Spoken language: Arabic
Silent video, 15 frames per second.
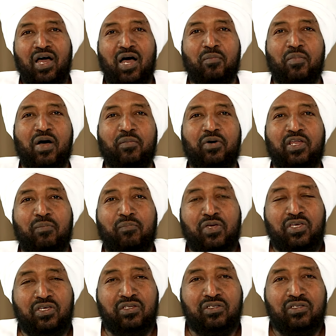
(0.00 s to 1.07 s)
امام
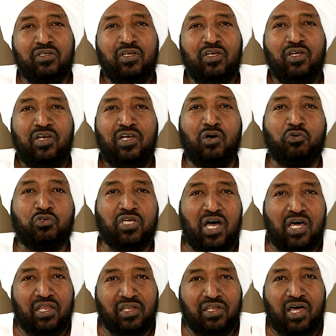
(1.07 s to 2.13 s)
نبي لو
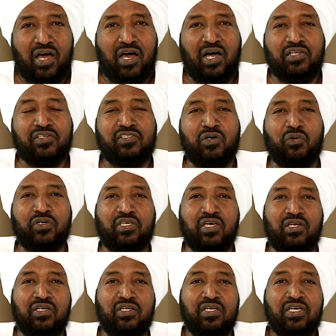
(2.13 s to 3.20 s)
سال الله عز
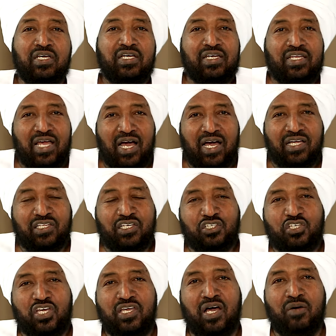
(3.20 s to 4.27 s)
وجل لاحد
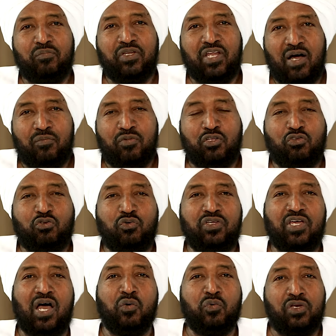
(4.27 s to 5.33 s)
شيئا من امر
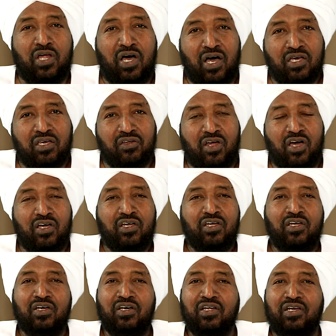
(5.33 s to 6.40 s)
الدنيا او الاخره
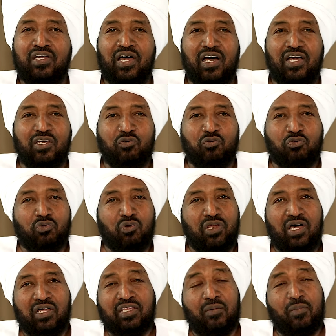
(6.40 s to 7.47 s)
لا يرد
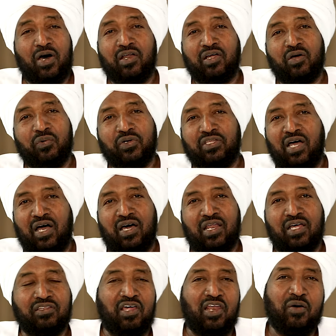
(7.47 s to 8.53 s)
الله تبارك
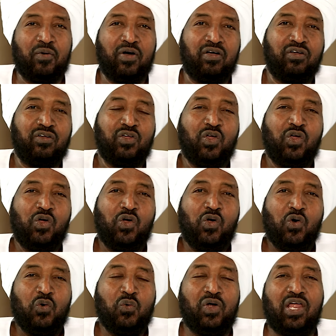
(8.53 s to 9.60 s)
وتعالى طلبه
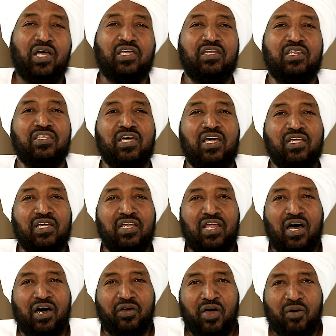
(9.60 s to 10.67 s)
ولكن ذلك
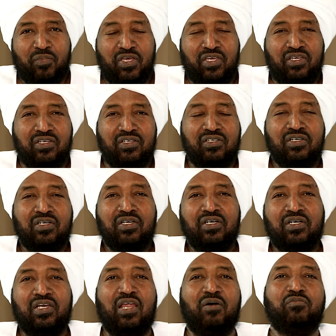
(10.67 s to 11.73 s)
الاعرابي
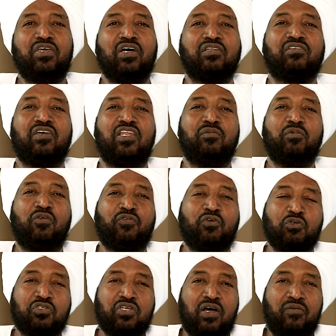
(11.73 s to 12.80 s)
لم يغتنم
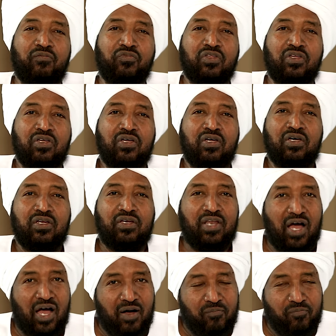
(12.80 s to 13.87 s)
الفرصه
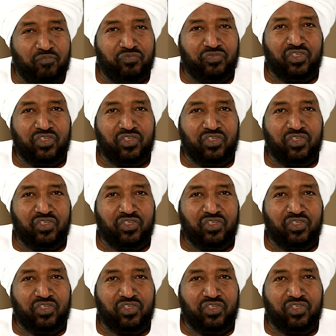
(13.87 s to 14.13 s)
نعم